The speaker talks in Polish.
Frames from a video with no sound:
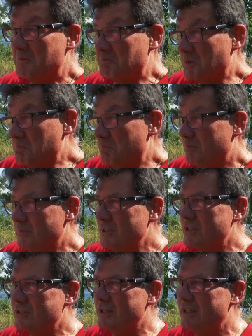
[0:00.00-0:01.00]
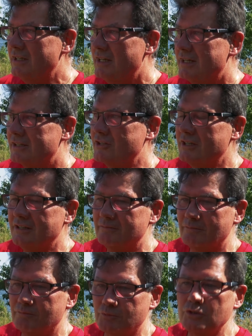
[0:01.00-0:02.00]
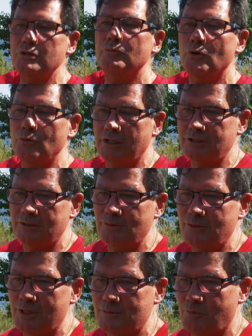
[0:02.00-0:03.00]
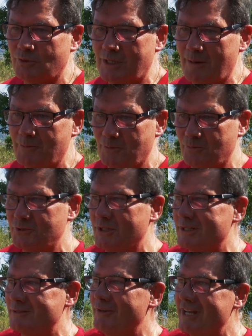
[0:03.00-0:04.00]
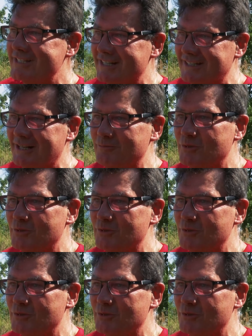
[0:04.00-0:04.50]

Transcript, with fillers: no, myślę, że, że w przyszłym roku, jak się tutaj spotkamy, to będzie nas więcej, tak?